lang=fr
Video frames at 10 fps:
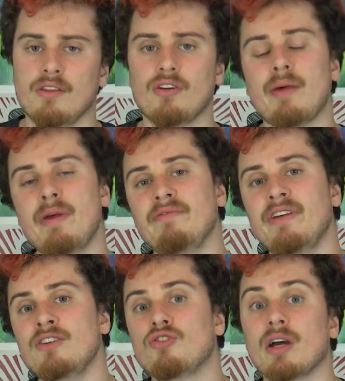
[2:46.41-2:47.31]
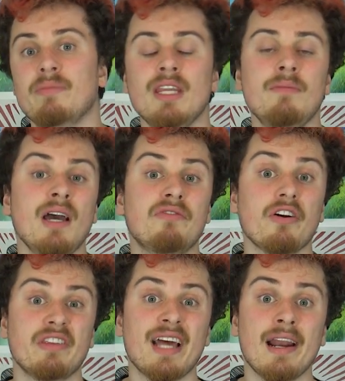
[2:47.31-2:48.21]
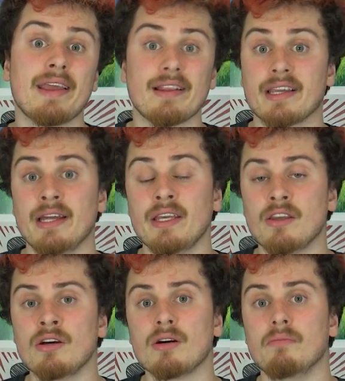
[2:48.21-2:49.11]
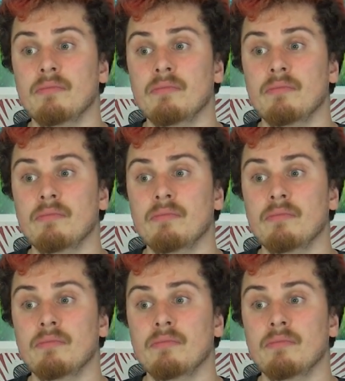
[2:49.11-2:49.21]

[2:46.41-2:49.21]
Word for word: Dans la même veine, j'aurais bien aimé avoir une dalle 4K d'ailleurs,